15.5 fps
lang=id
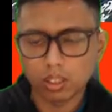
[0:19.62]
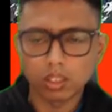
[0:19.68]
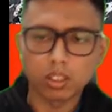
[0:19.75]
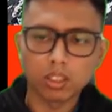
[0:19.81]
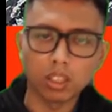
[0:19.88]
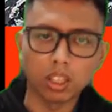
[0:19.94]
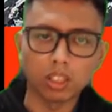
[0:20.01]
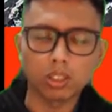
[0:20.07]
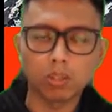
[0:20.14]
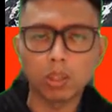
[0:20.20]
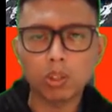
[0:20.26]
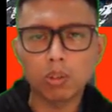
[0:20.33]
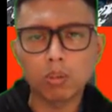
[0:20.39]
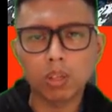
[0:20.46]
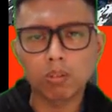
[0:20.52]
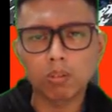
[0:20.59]
Ya,
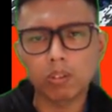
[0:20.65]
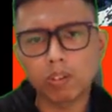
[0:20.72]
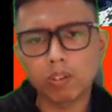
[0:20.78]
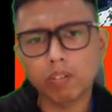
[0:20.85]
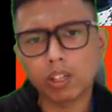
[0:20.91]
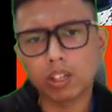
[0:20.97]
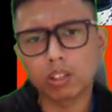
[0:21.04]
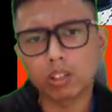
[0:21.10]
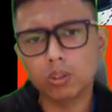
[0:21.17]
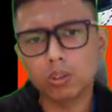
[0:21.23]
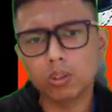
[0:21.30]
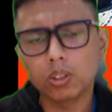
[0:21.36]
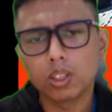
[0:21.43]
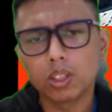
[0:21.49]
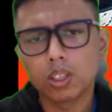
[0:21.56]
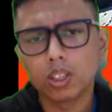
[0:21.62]
Assalamualaikum warahmatullahi wabarakatuh.
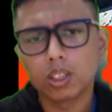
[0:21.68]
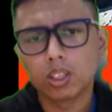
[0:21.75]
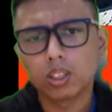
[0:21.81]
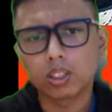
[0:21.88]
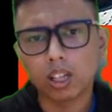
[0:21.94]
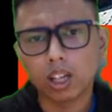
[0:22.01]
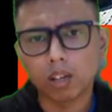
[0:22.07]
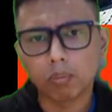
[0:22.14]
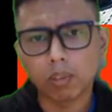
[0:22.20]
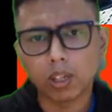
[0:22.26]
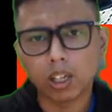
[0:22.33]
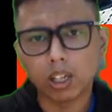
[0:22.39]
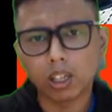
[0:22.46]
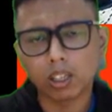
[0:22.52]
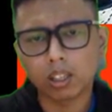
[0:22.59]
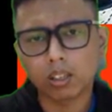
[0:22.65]

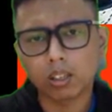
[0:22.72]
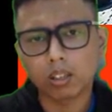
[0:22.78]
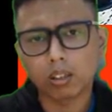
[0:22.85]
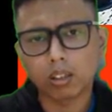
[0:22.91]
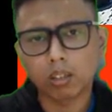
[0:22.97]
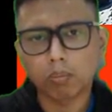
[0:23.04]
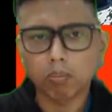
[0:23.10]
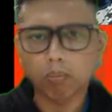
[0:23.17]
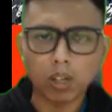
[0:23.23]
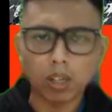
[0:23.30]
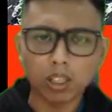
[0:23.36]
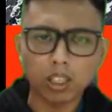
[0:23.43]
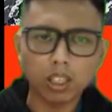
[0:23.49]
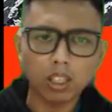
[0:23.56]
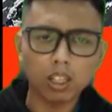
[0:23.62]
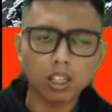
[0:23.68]
Selamat
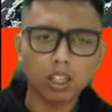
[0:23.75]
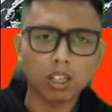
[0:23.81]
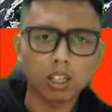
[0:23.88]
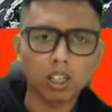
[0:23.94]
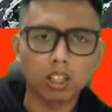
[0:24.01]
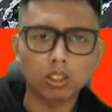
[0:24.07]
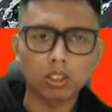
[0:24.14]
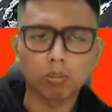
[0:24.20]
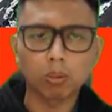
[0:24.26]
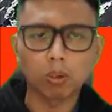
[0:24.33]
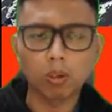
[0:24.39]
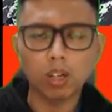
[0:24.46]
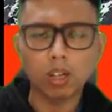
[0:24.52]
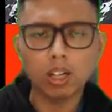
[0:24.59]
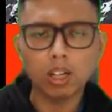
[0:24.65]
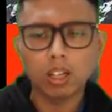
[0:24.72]
pagi rekan-rekan
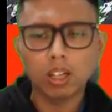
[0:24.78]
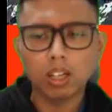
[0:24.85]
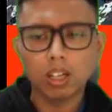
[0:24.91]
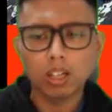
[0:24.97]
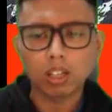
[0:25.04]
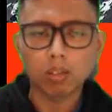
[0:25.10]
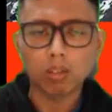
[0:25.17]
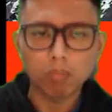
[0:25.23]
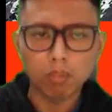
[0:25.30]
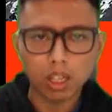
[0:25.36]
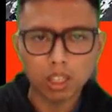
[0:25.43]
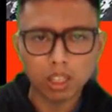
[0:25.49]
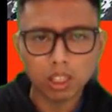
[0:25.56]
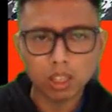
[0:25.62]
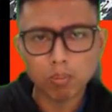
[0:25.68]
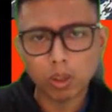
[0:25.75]
semua.
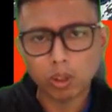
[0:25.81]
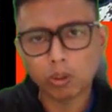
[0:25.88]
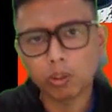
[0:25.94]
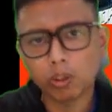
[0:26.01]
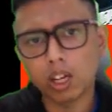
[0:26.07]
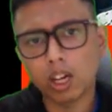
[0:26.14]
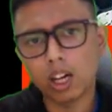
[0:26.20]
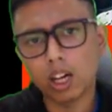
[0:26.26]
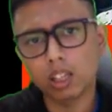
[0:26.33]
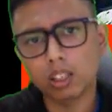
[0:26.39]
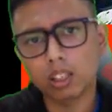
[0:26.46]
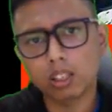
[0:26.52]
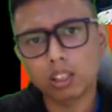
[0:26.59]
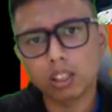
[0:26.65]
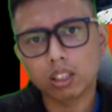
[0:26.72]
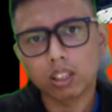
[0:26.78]
Kembali di perkuliahan
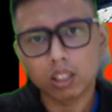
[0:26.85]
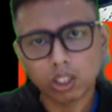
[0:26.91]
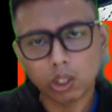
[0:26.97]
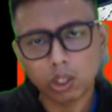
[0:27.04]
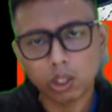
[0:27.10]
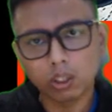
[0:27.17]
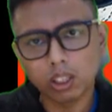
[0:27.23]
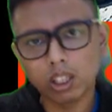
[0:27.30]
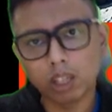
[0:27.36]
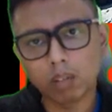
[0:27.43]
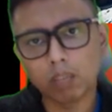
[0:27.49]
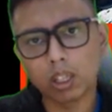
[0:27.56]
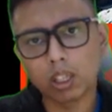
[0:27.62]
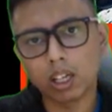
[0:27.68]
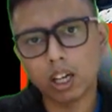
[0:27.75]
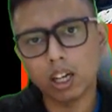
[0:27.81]

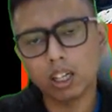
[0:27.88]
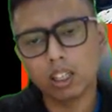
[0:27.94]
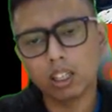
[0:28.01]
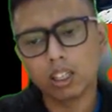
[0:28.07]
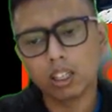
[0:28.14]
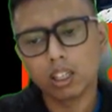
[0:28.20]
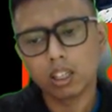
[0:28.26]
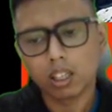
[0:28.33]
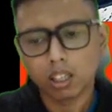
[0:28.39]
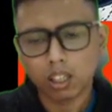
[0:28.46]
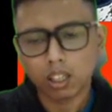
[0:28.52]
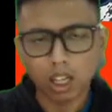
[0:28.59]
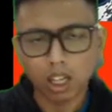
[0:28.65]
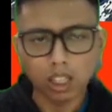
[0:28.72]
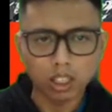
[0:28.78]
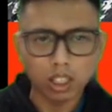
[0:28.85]
geodinamika.
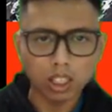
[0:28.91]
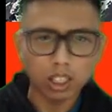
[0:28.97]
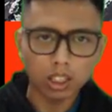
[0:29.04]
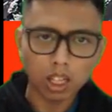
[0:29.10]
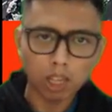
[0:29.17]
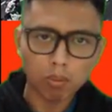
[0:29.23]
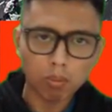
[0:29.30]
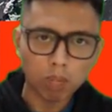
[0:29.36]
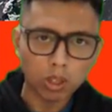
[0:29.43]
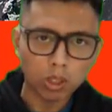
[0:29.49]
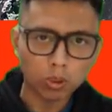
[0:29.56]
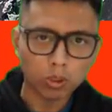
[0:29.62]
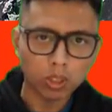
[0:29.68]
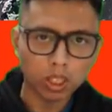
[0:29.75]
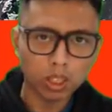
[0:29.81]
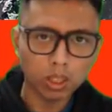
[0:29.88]
Kali ini kita
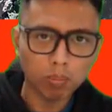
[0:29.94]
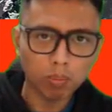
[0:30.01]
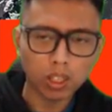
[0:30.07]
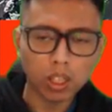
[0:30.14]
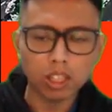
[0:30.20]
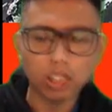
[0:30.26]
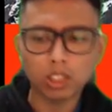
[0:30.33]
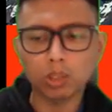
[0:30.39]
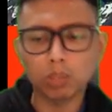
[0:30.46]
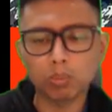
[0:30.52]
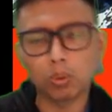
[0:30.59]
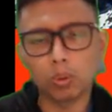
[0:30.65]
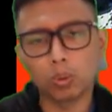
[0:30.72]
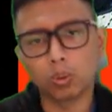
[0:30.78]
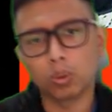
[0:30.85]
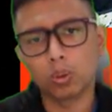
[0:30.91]
memasuki pekan
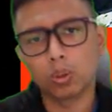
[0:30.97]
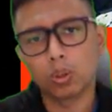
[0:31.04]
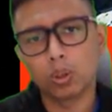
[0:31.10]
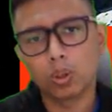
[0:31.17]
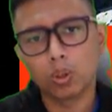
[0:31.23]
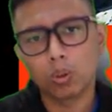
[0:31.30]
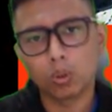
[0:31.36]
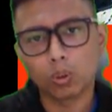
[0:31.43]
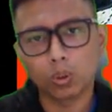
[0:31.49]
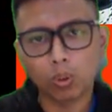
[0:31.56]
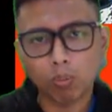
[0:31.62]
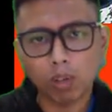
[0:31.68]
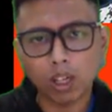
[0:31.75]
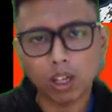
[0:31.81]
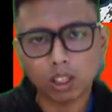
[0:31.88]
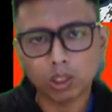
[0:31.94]
ke-10. Untuk
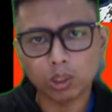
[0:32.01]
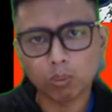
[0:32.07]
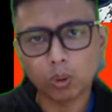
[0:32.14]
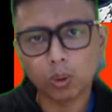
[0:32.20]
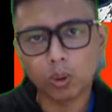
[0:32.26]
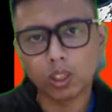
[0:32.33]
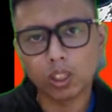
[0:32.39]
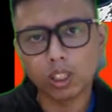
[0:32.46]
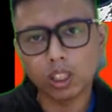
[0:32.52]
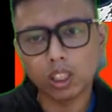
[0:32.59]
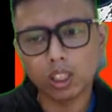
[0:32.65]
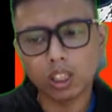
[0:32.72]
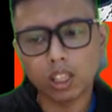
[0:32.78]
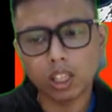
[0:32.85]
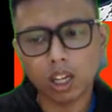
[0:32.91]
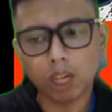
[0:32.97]
pekan ke-10 ini
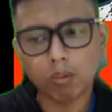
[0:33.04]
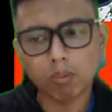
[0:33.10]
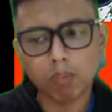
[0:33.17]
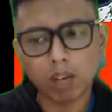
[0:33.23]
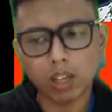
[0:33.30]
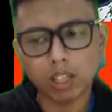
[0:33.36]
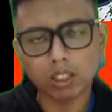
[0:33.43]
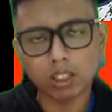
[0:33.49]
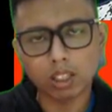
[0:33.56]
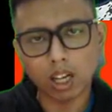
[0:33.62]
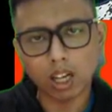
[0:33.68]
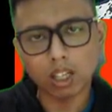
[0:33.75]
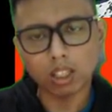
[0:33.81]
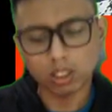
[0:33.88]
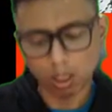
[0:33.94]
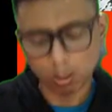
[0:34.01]
kita akan membahas
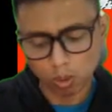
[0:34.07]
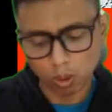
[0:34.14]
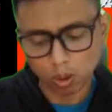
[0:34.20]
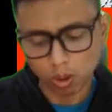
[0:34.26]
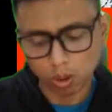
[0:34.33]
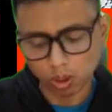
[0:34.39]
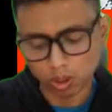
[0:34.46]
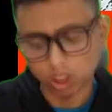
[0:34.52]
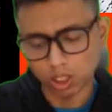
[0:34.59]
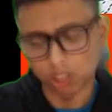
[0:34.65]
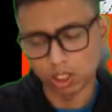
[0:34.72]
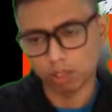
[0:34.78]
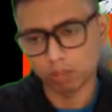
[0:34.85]
tentang sabuk orogenik.